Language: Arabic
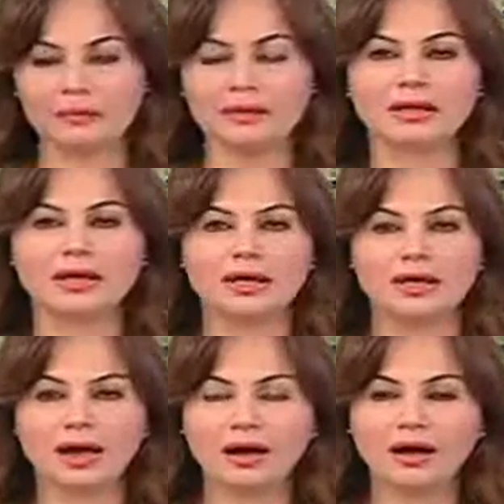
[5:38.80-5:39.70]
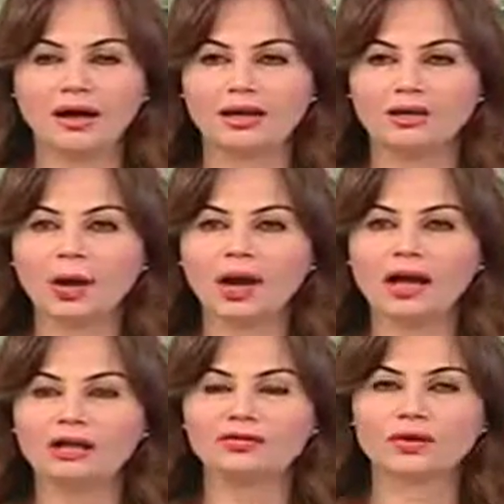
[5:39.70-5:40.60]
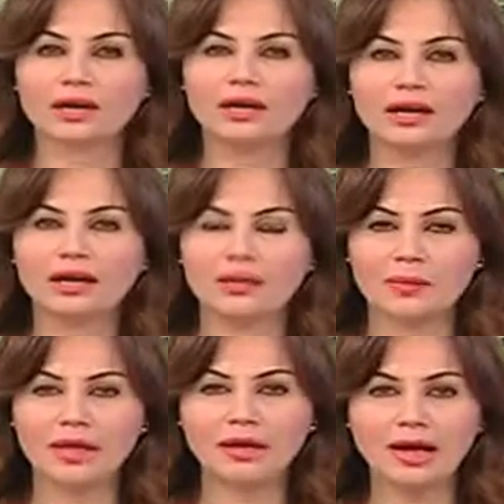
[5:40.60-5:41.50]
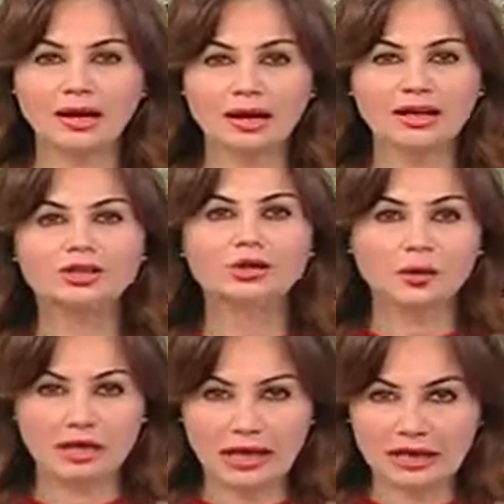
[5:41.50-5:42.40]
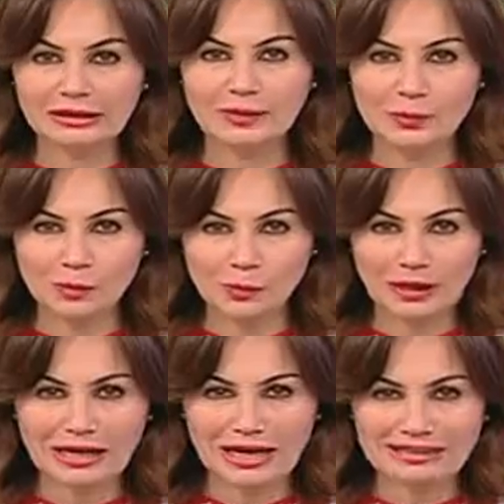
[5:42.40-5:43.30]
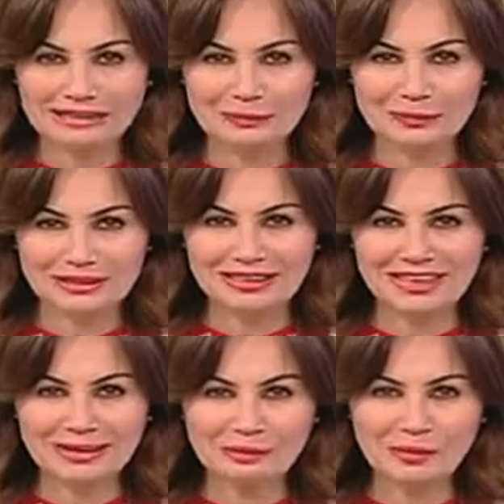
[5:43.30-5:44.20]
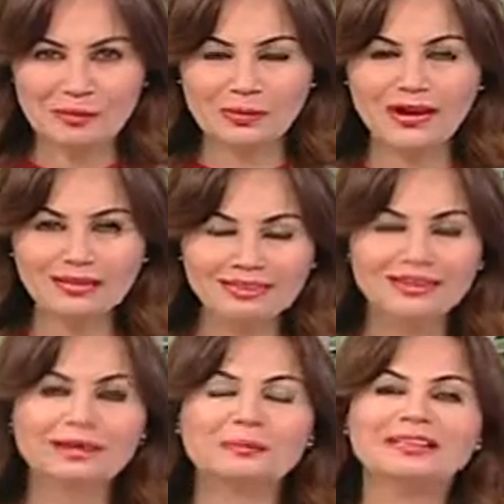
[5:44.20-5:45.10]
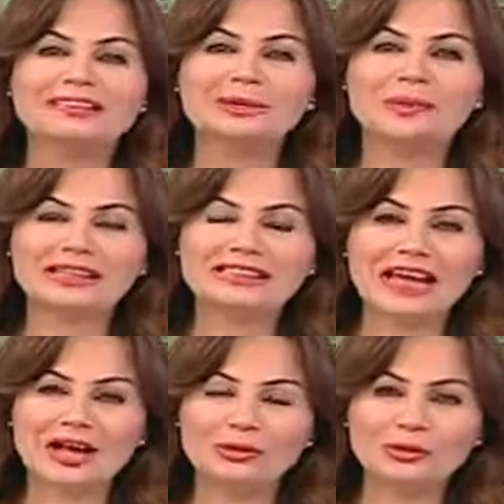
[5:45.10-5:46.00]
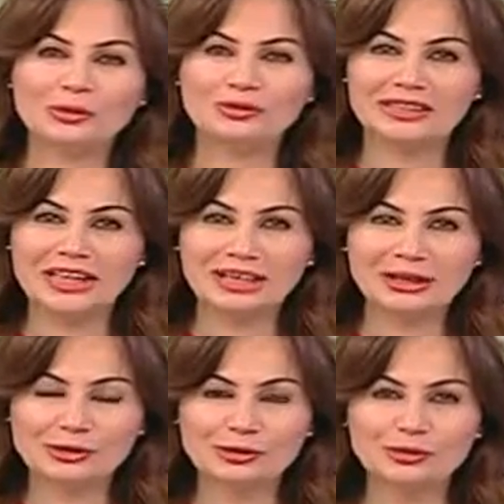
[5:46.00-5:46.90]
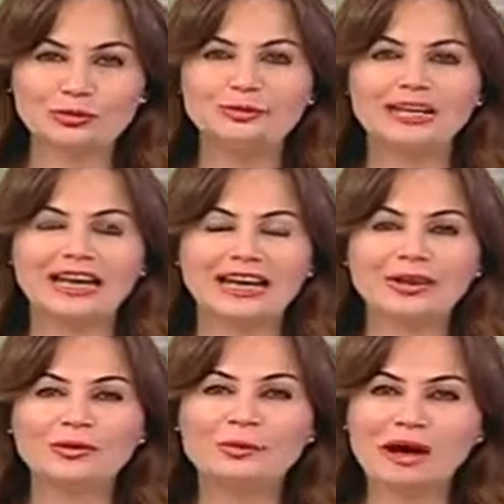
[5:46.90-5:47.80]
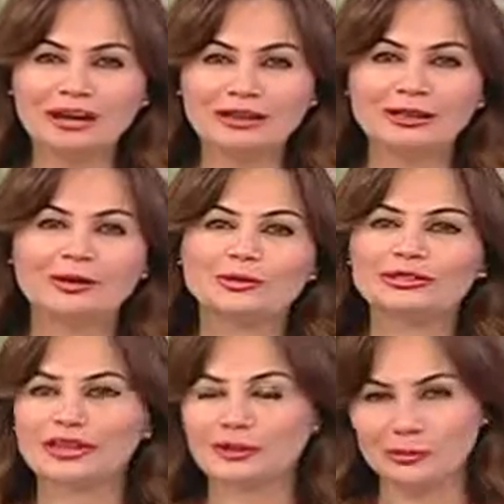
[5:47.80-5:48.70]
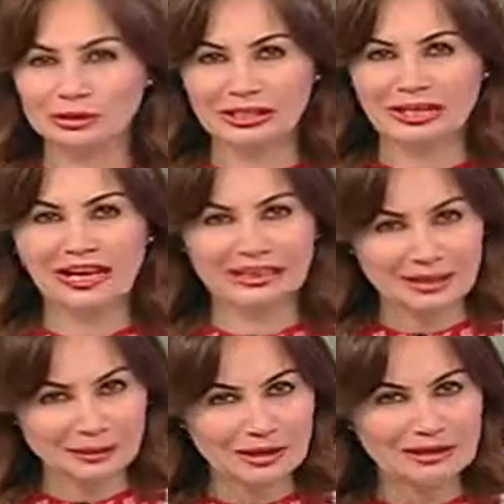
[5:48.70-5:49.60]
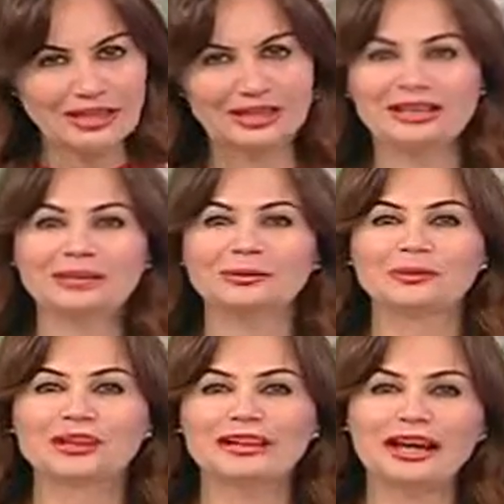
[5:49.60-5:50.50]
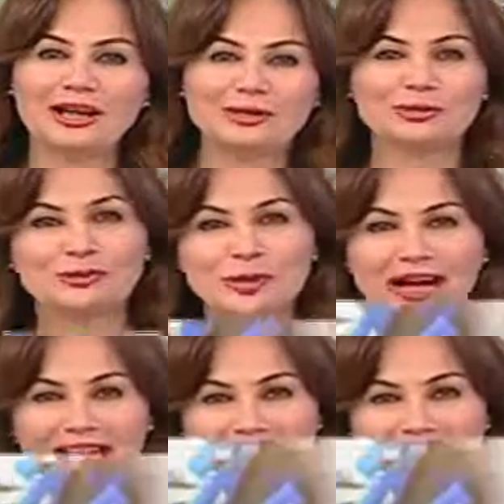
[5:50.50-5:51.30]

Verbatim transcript: جميل هي ضحى هتفرجنا كمان على شغل هي هتعمله واحنا قاعدين بنتكلم مع بعض بس دلوقتي هنخرج في تقرير نشوف من خلاله معرض للاسر المنتجه هنتابع التقرير ونرجع نشوف ضحى